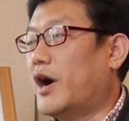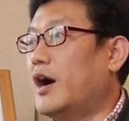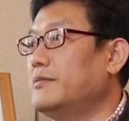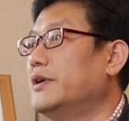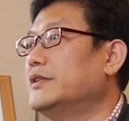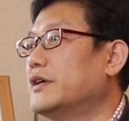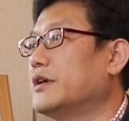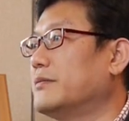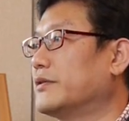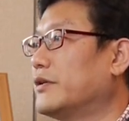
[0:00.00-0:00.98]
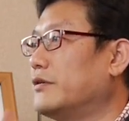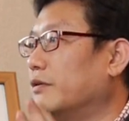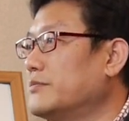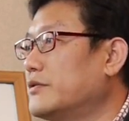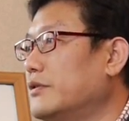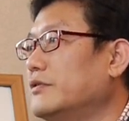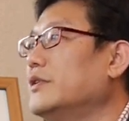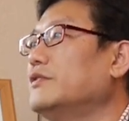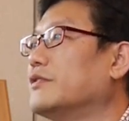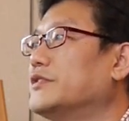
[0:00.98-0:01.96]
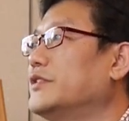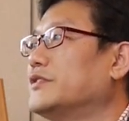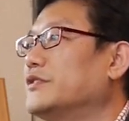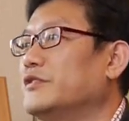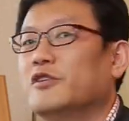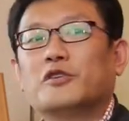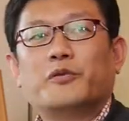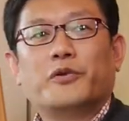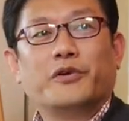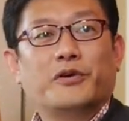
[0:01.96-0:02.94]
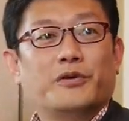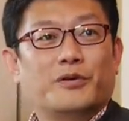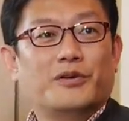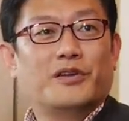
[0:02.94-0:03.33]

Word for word: 마음을 낸 사람한테는 엄청난 역지사지 능력을 보여요.